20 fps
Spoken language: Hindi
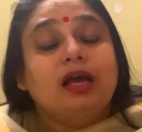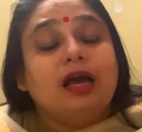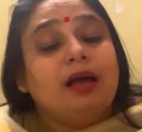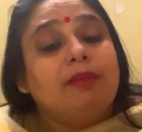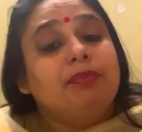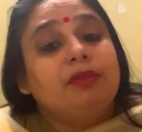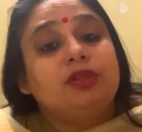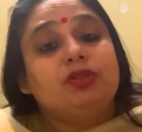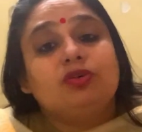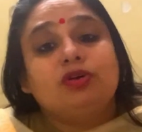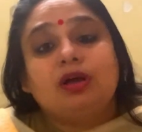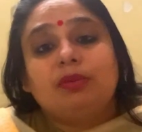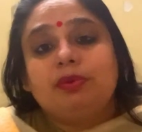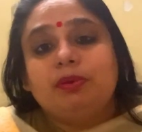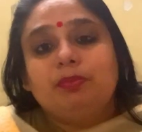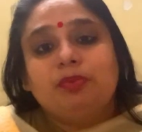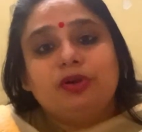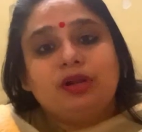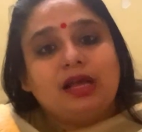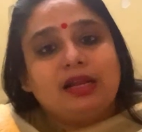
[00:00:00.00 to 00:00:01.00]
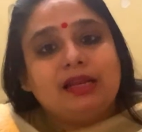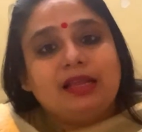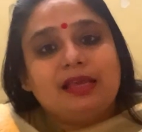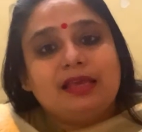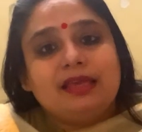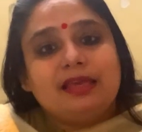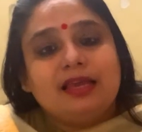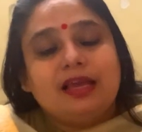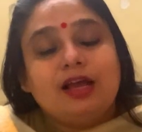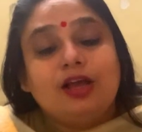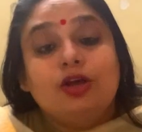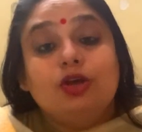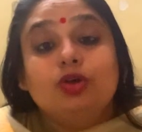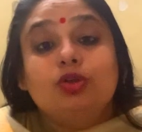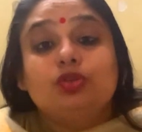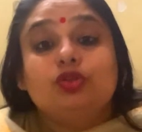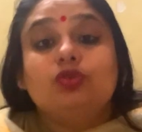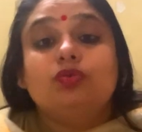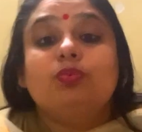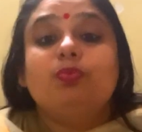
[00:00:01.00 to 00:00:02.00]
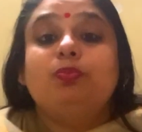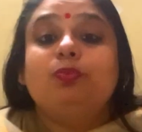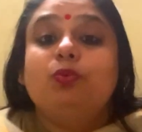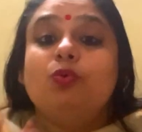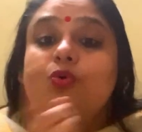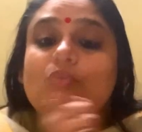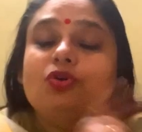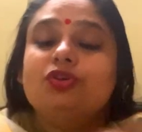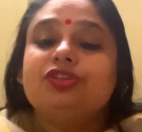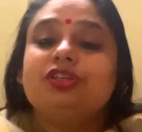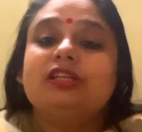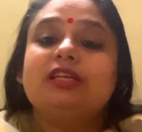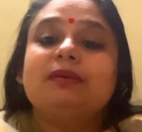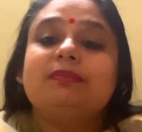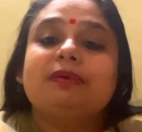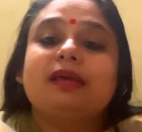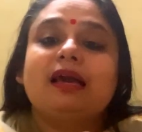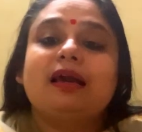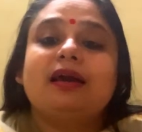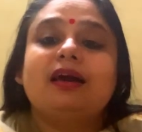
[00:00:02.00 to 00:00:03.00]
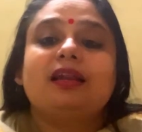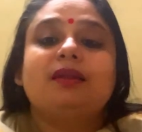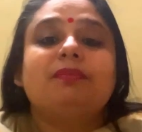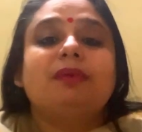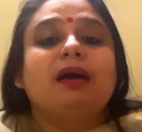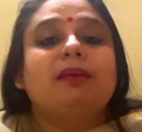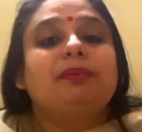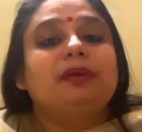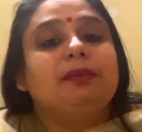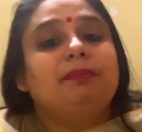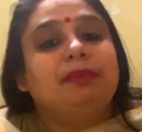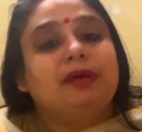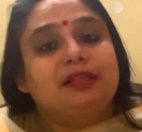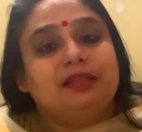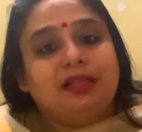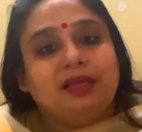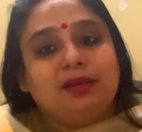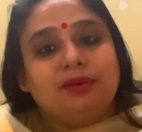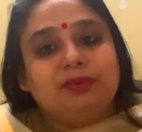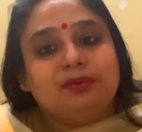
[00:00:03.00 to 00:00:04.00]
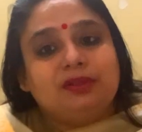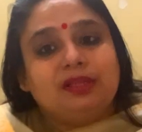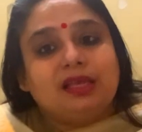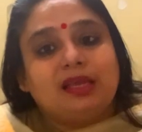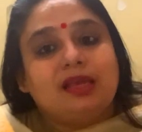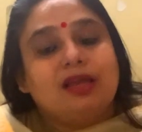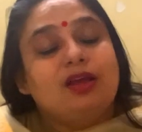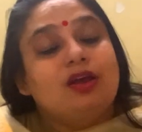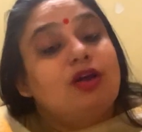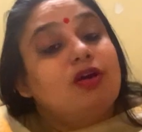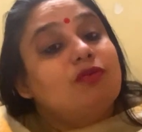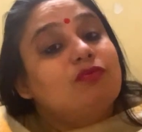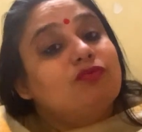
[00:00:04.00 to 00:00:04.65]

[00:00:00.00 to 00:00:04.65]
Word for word: हमने तो कभी बुरा नहीं किया तो पूर्व जन्म के कर्मा भी बंधे होते हैं